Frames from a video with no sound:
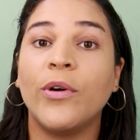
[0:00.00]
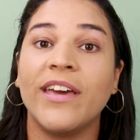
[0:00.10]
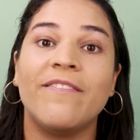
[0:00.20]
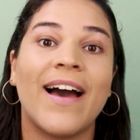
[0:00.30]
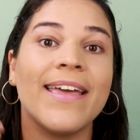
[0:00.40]
o
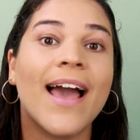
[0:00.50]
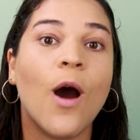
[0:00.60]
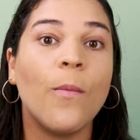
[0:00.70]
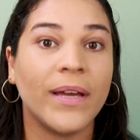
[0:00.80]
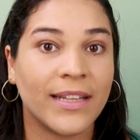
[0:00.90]
que vai
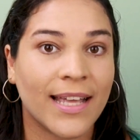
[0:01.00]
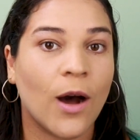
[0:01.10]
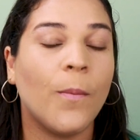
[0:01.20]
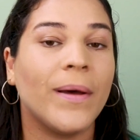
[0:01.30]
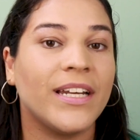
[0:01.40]

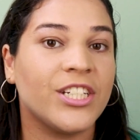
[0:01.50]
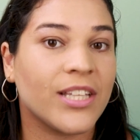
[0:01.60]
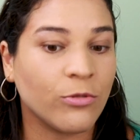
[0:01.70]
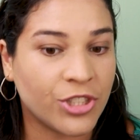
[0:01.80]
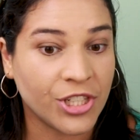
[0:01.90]
aumentar o
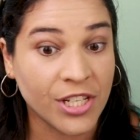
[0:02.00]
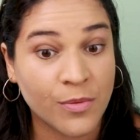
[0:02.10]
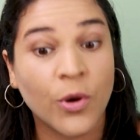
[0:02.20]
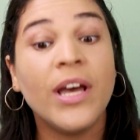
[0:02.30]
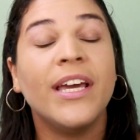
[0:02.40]

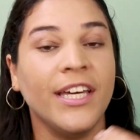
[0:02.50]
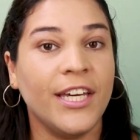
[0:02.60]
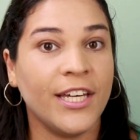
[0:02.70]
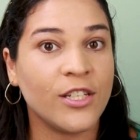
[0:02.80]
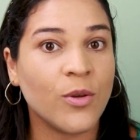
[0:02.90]
peristaltismo,
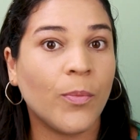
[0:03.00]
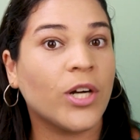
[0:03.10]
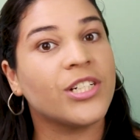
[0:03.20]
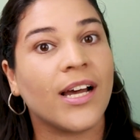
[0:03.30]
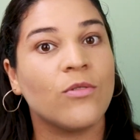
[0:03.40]
e isso
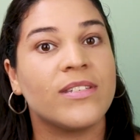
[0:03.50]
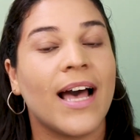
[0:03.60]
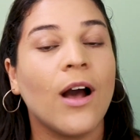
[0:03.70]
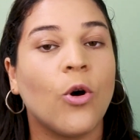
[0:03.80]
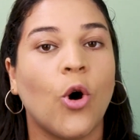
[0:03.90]
pode
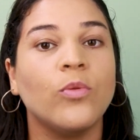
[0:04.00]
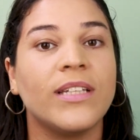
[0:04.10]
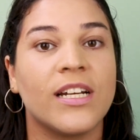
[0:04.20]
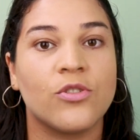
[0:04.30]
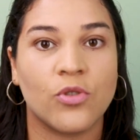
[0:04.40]
causar
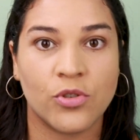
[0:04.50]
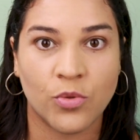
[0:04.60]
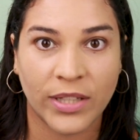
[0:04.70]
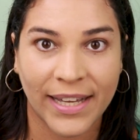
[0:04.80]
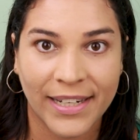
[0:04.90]

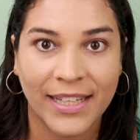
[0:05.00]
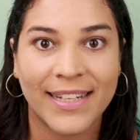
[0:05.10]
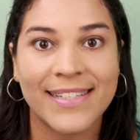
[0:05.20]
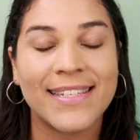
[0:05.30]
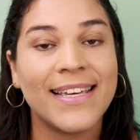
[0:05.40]
contrações
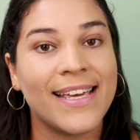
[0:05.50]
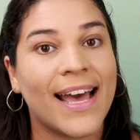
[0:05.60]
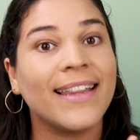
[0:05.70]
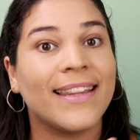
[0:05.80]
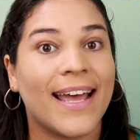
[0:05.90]
uterinas e
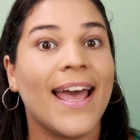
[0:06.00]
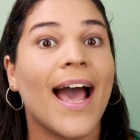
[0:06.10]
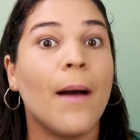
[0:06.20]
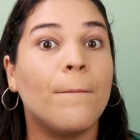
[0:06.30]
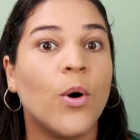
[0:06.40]
até
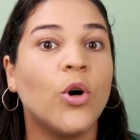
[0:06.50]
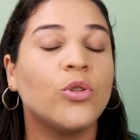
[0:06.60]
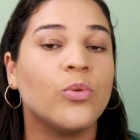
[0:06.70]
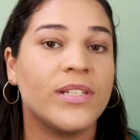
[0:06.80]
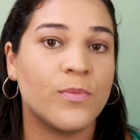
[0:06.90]

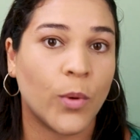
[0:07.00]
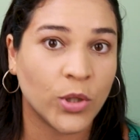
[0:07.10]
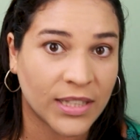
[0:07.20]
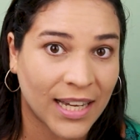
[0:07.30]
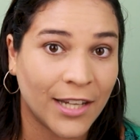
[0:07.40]
aborto
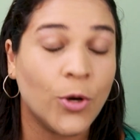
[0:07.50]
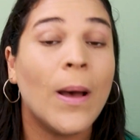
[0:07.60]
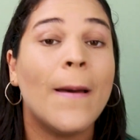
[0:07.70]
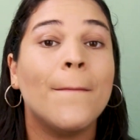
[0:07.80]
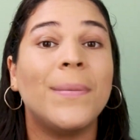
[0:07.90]
espontâneo,
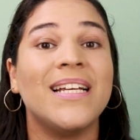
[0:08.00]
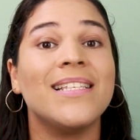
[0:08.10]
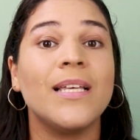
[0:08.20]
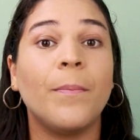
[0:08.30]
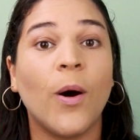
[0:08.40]

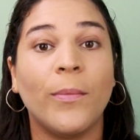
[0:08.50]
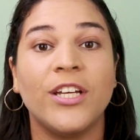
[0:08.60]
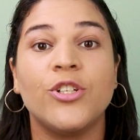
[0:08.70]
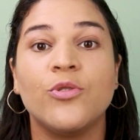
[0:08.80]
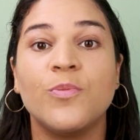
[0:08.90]

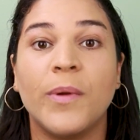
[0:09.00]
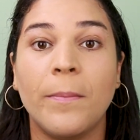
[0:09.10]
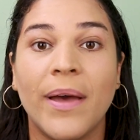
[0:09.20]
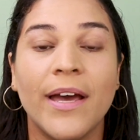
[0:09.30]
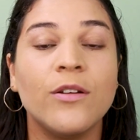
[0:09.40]
principalmente nos
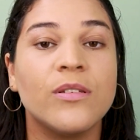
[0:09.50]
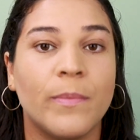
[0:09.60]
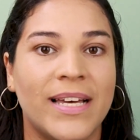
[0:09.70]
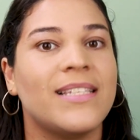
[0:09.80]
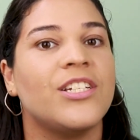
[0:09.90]
primeiros
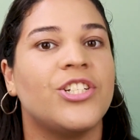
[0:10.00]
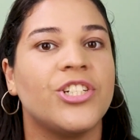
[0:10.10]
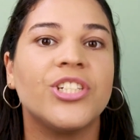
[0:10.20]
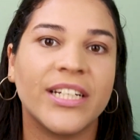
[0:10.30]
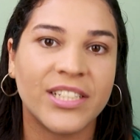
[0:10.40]
meses
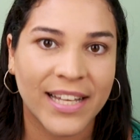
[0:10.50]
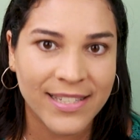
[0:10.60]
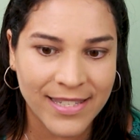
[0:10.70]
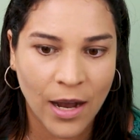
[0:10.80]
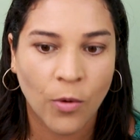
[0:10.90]
de
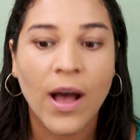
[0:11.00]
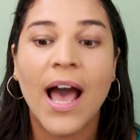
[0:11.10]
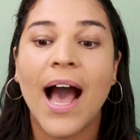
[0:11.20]
gestação.